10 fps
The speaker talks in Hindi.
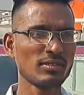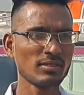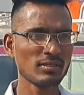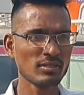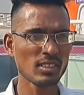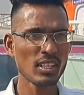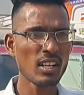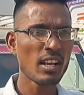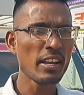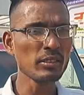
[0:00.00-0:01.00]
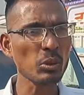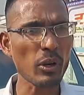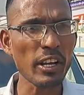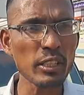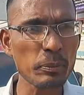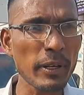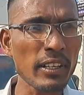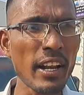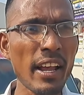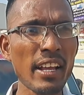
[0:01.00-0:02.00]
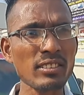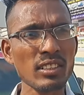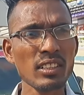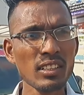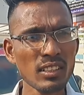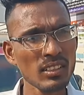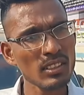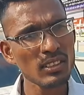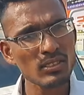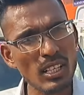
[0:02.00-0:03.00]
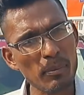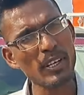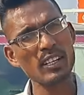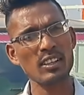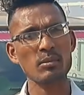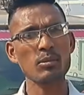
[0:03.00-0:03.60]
में का करके देहू इंश्योरेंस फिटनेस करके सब करके